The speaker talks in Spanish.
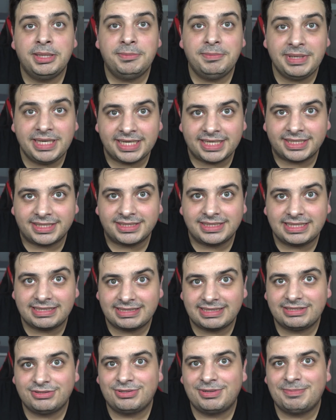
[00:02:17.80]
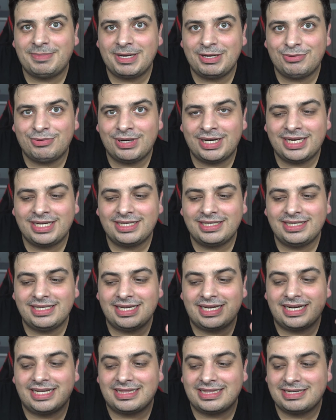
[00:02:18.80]
miren, ya sé que es una película y
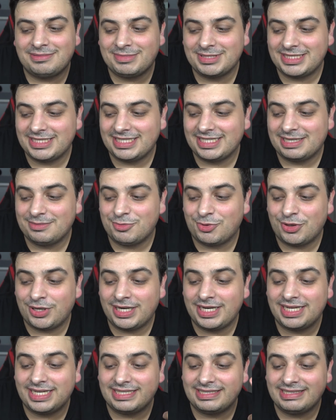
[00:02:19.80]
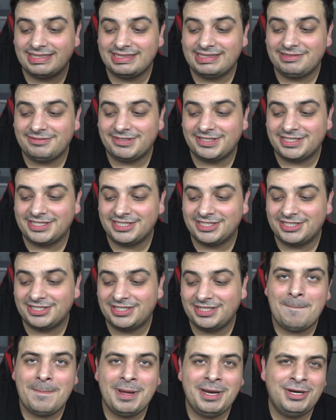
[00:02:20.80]
que la trama se tiene que mover y que es ciencia
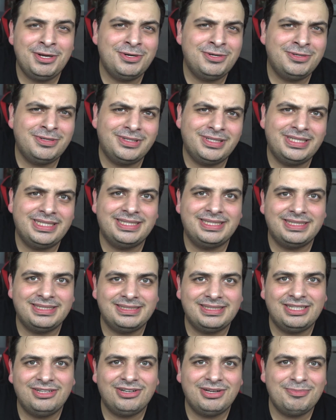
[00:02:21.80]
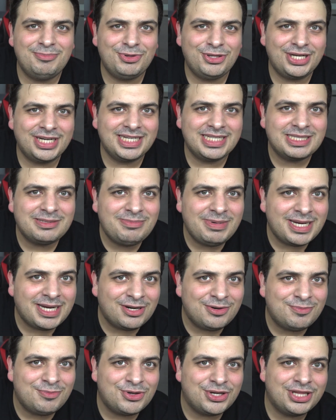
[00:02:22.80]
ficción, pero creo que podrían explicar
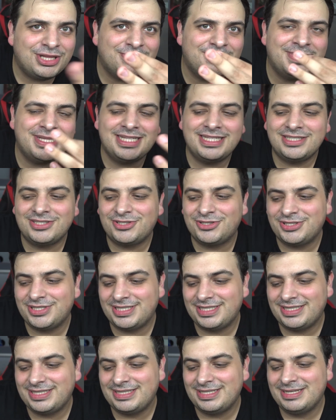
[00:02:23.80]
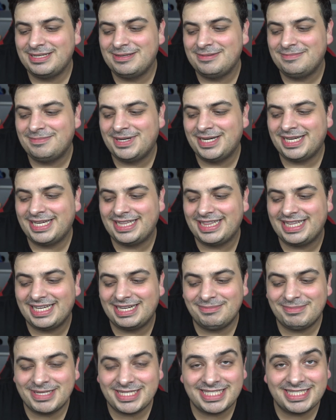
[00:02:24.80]
un poquito más las cosas para que
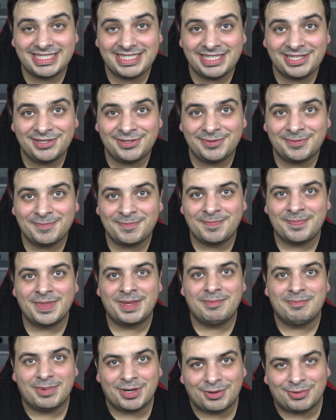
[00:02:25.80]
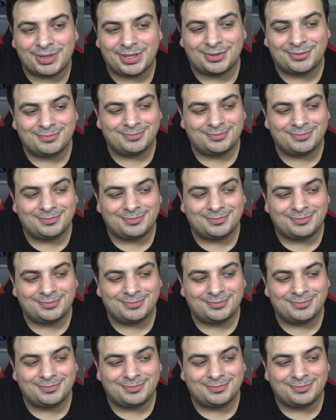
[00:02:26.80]
tengan más sentido. Pero bueno,